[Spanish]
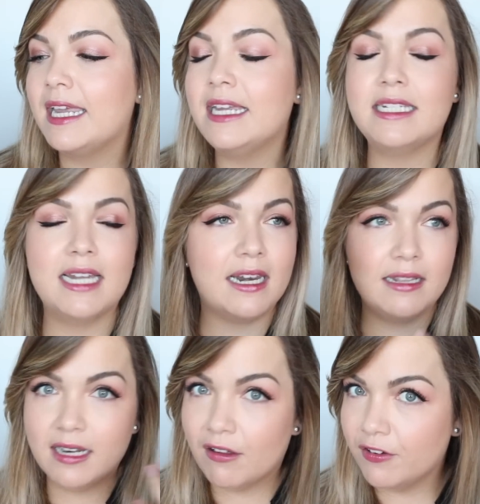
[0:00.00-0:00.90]
y se
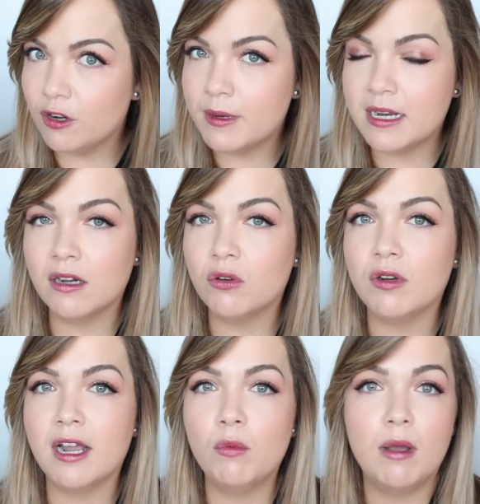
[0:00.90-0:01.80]
retira fenomenal
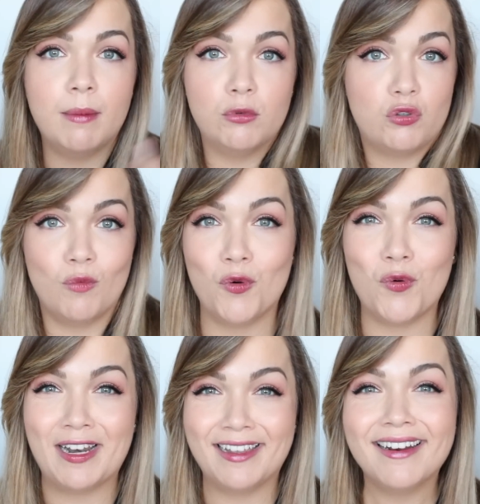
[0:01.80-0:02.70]
con agua. Vamos, como
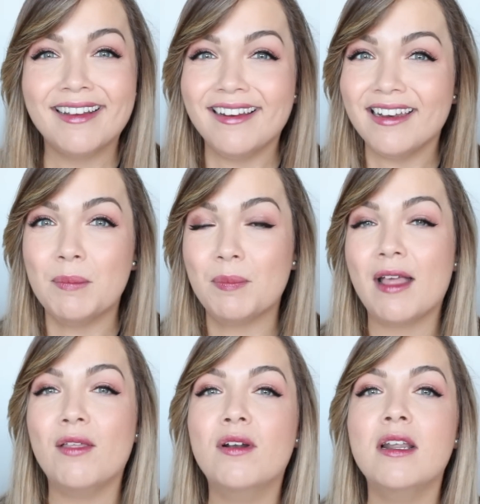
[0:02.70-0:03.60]
cualquier gel
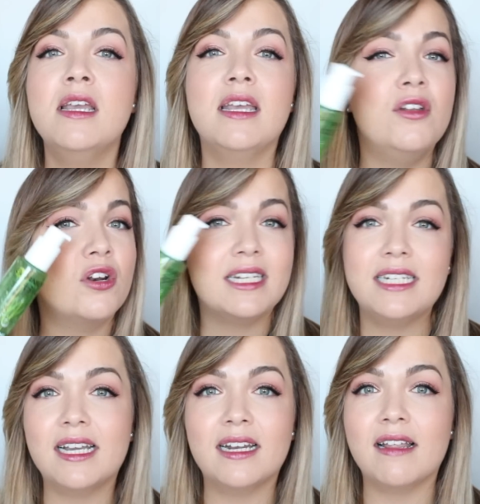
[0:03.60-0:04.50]
limpiador, no
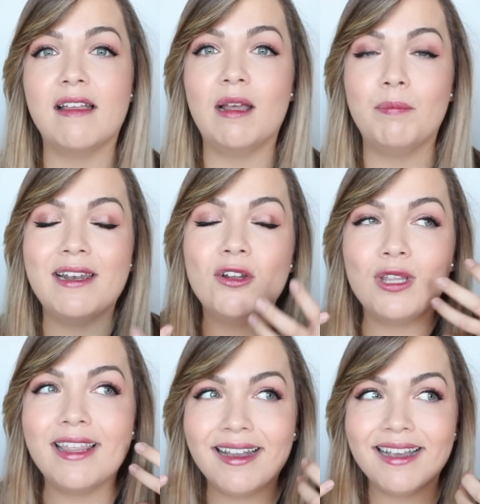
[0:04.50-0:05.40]
reseca nada la piel, no
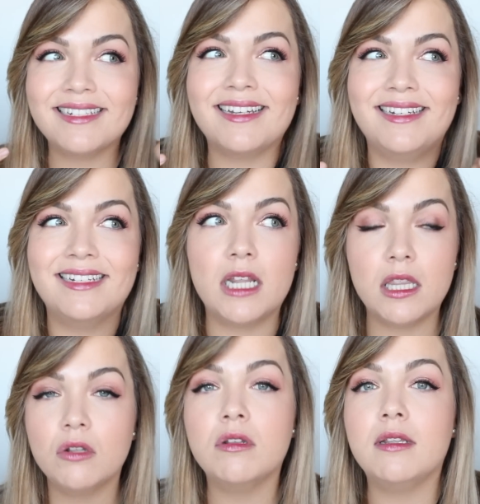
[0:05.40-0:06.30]
te deja esa
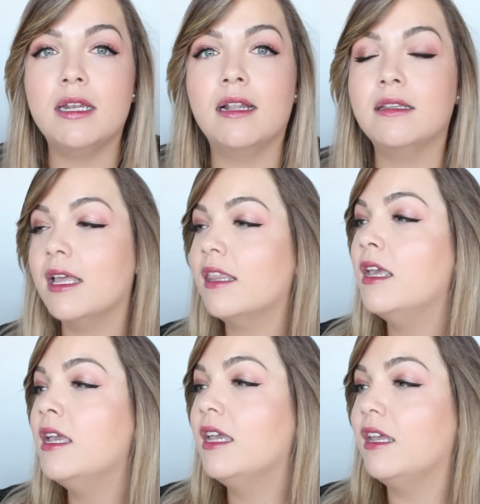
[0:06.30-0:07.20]
sensación de tirantez
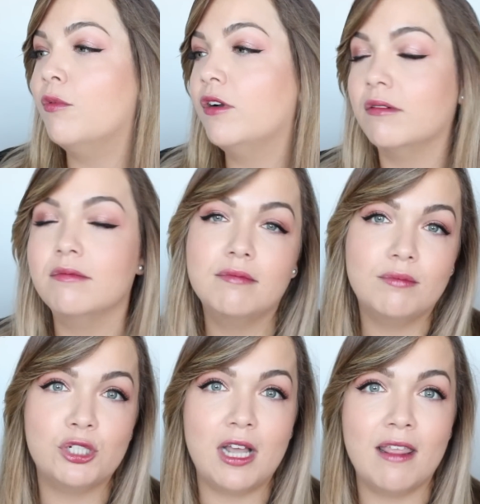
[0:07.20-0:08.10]
y bueno,
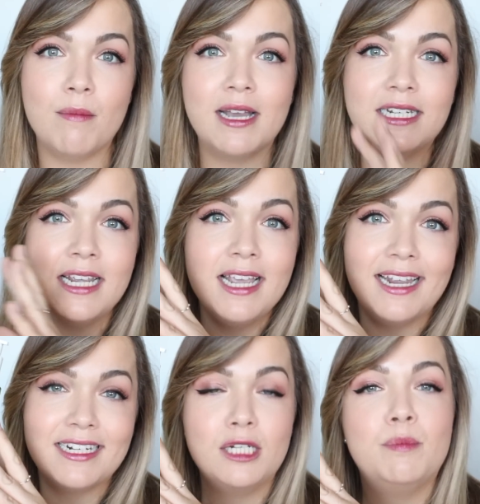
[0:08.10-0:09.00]
pues además
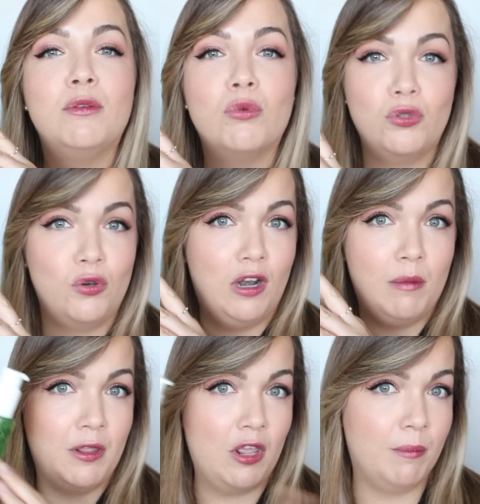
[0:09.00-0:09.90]
es respetuoso con
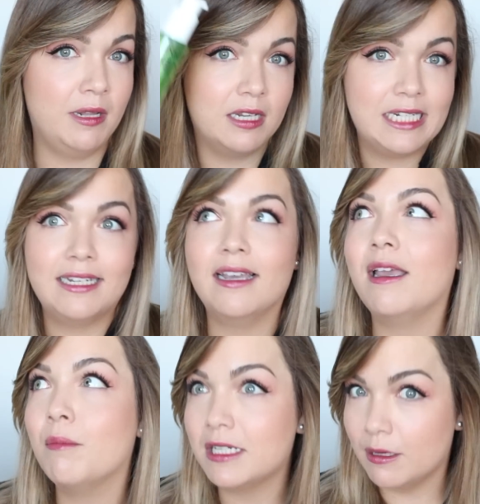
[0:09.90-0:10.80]
el medio ambiente, así que
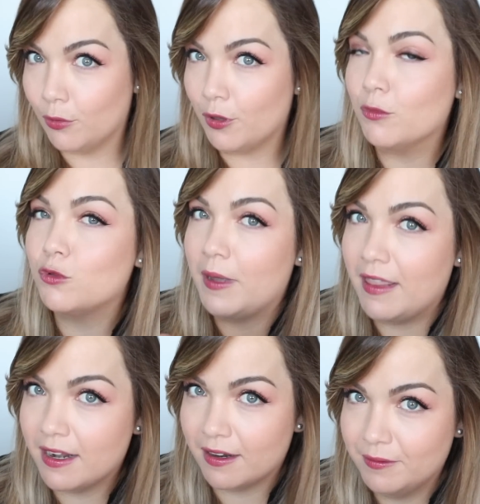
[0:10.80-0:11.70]
¿qué más le podemos
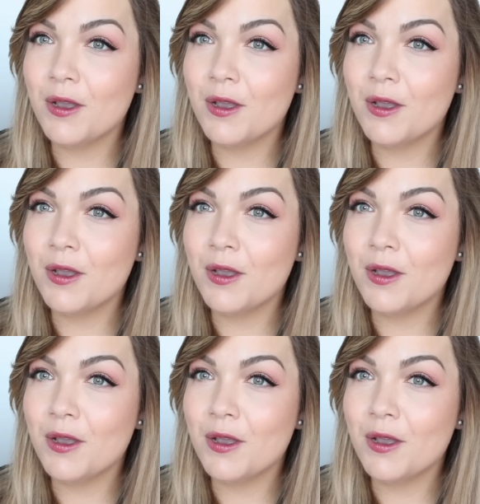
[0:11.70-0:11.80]
pedir?